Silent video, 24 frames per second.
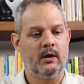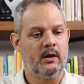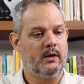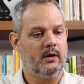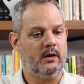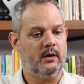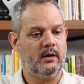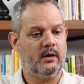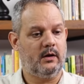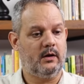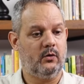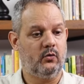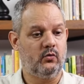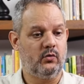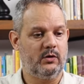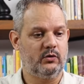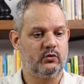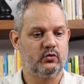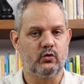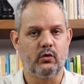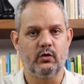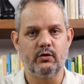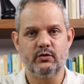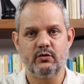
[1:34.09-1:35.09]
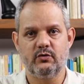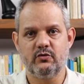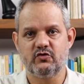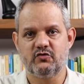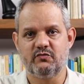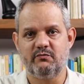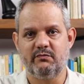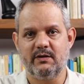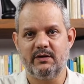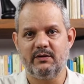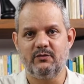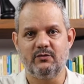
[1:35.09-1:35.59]
Uh, o Antônio nos
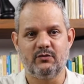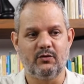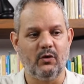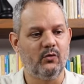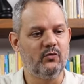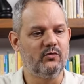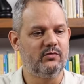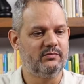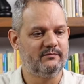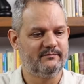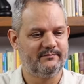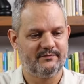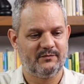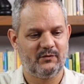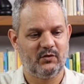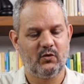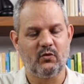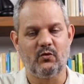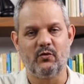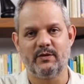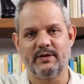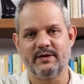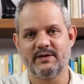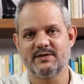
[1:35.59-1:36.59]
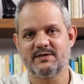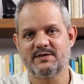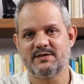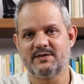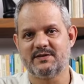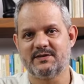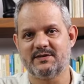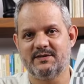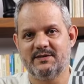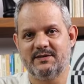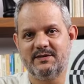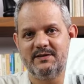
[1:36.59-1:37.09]
brindou com
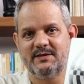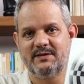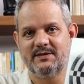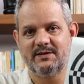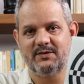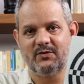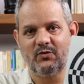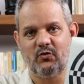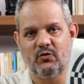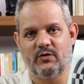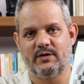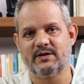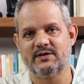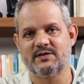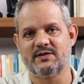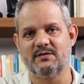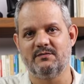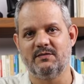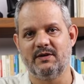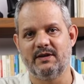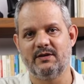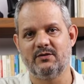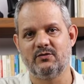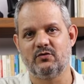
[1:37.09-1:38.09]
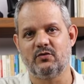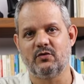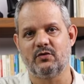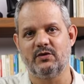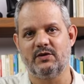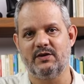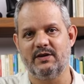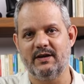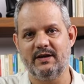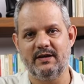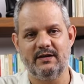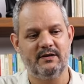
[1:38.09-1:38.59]
esse conhecimento
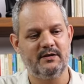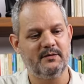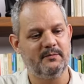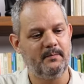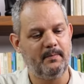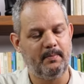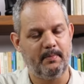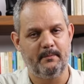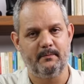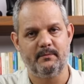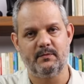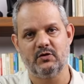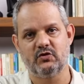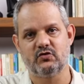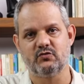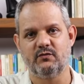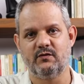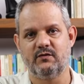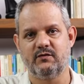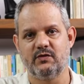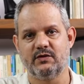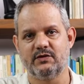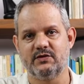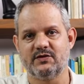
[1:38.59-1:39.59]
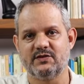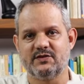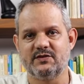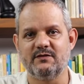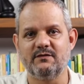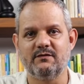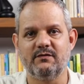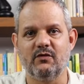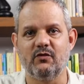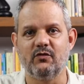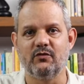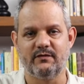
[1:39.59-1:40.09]
que ele mesmo foi
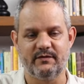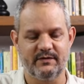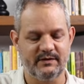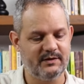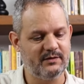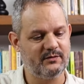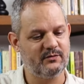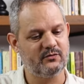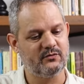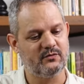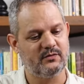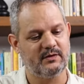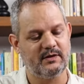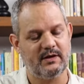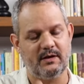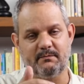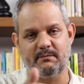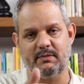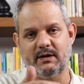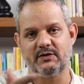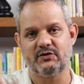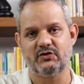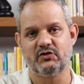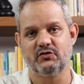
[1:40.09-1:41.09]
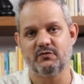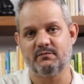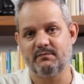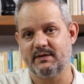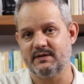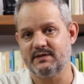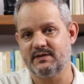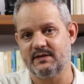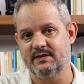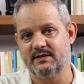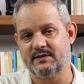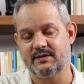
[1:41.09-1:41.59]
desenvolvendo né, a partir de
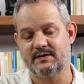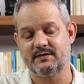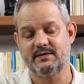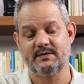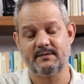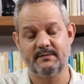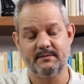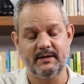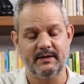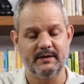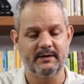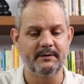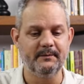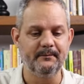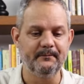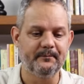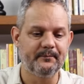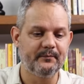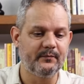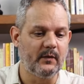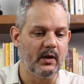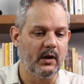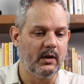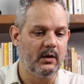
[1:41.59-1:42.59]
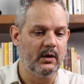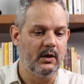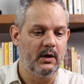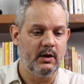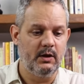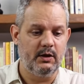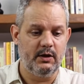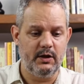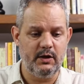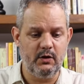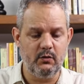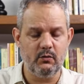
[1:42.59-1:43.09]
pesquisas dele.
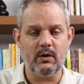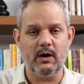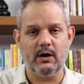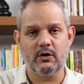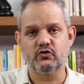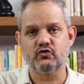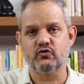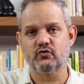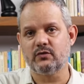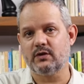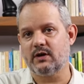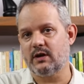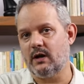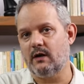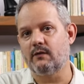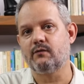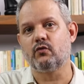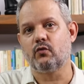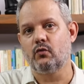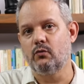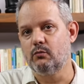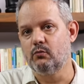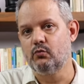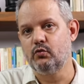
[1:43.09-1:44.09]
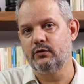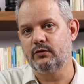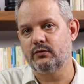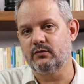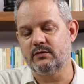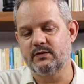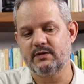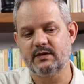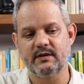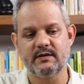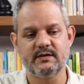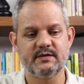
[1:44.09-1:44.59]
Eu acho um gráfico muito
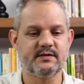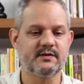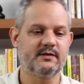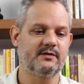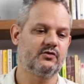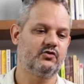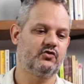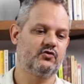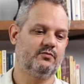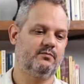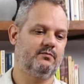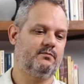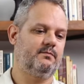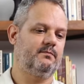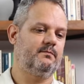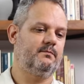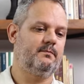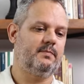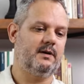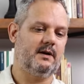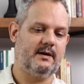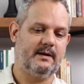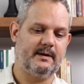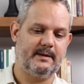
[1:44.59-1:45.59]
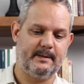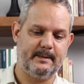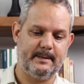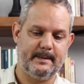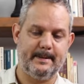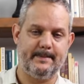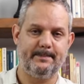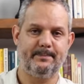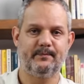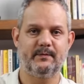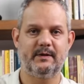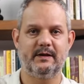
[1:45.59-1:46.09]
interessante
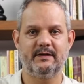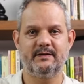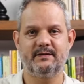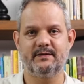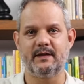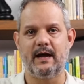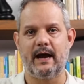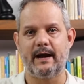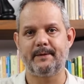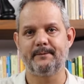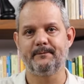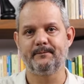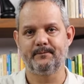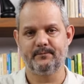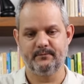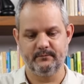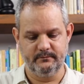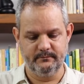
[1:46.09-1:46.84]
para lidar